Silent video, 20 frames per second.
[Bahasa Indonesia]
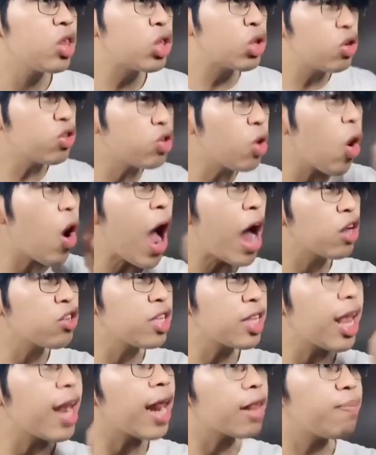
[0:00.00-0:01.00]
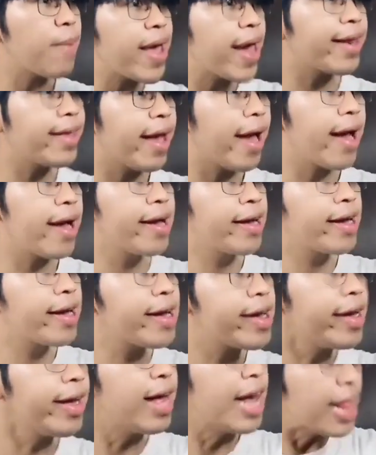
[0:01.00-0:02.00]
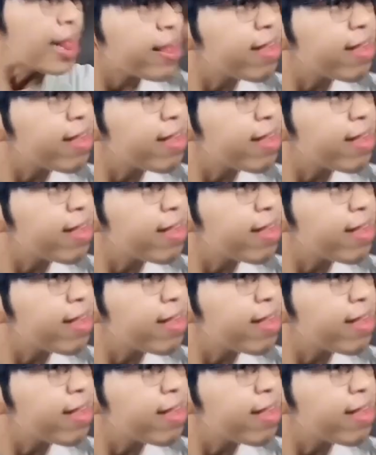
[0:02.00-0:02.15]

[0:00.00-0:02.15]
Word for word: terus lo harus telat bayarnya Hah?